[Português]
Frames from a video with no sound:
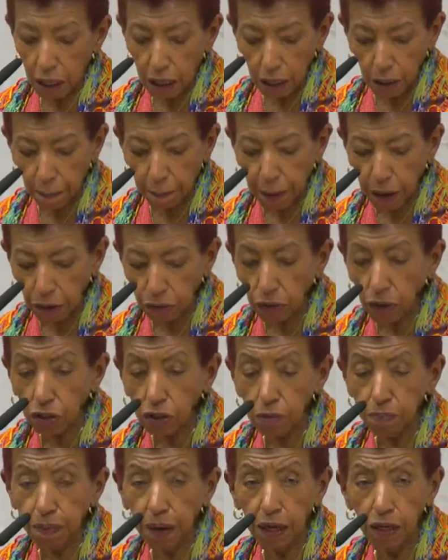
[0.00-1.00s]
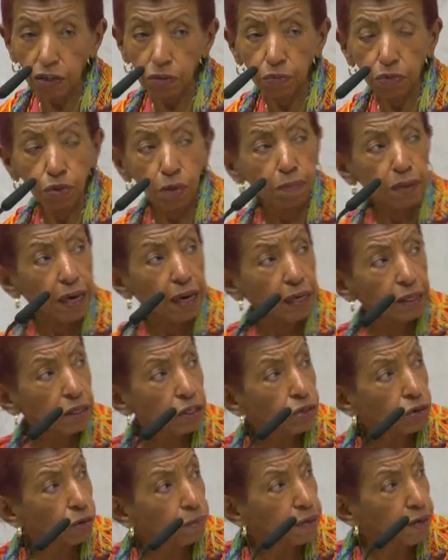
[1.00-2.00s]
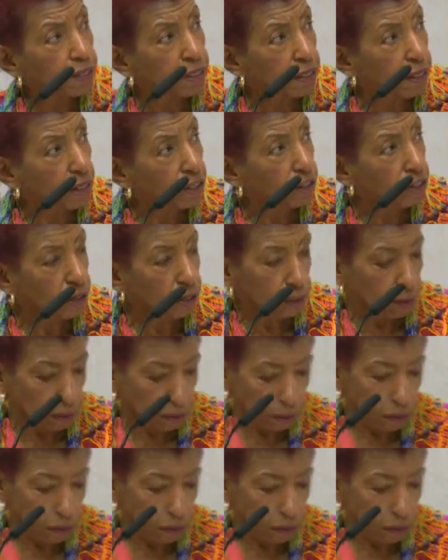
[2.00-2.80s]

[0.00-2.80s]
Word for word: e para o nosso país. Muito obrigado, senhor presidente.